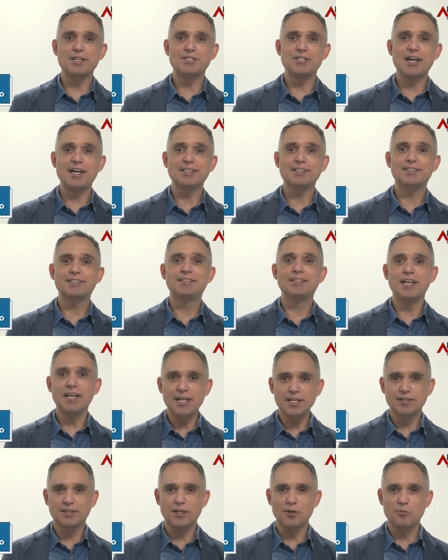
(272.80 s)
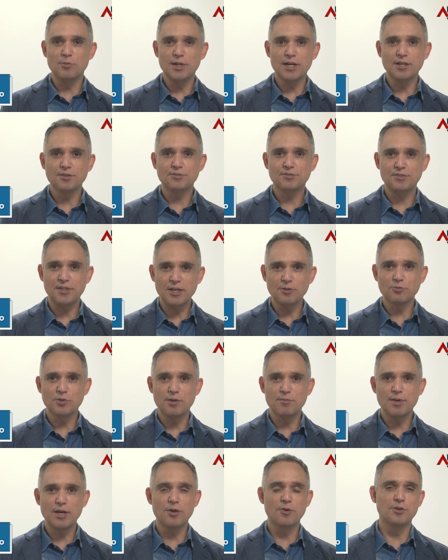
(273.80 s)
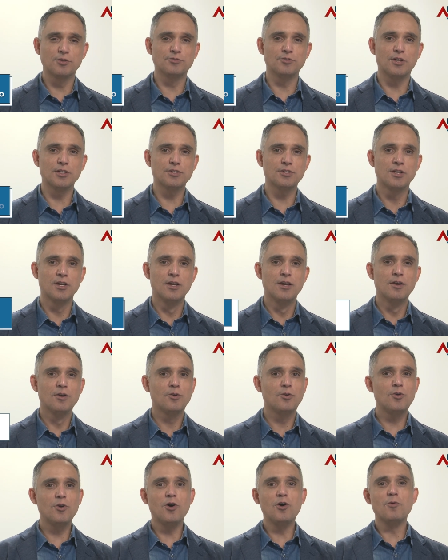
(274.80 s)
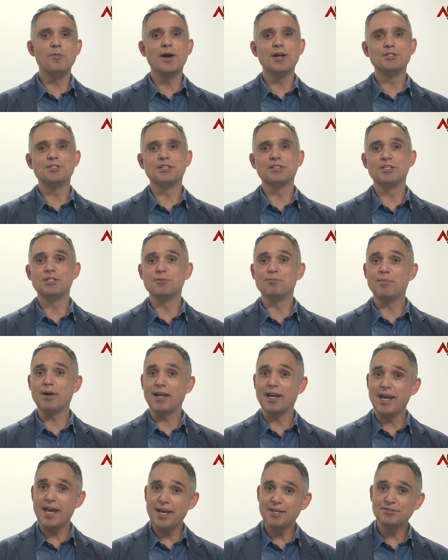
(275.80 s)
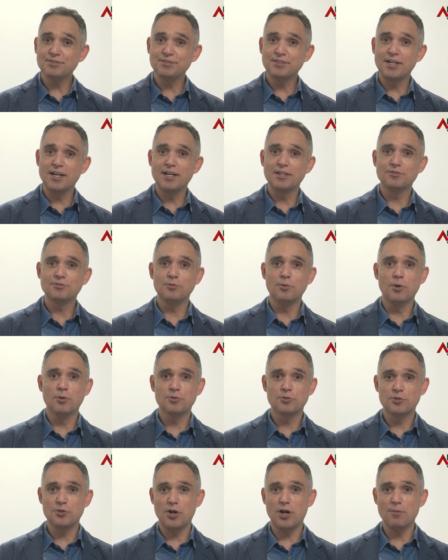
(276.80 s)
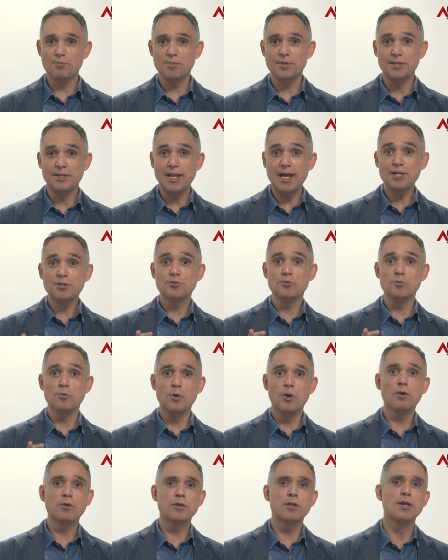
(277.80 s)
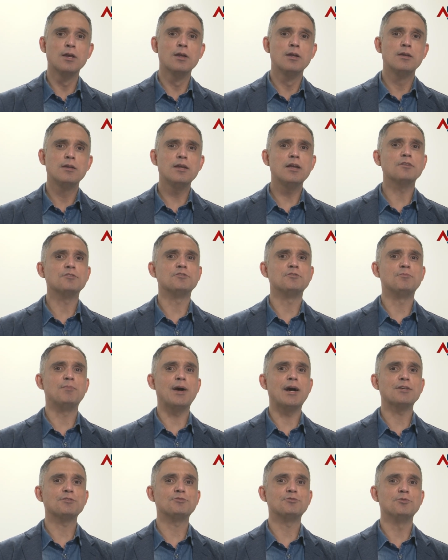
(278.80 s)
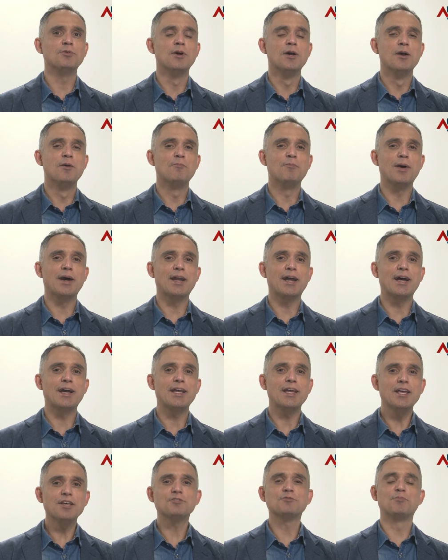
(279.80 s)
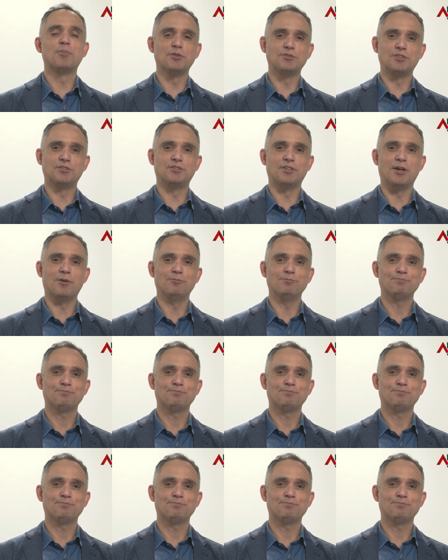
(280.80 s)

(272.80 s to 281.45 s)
dia 30, no Minas Centro, em Belo Horizonte, com uma agenda de palestras, workshop, network e espaço para exposição.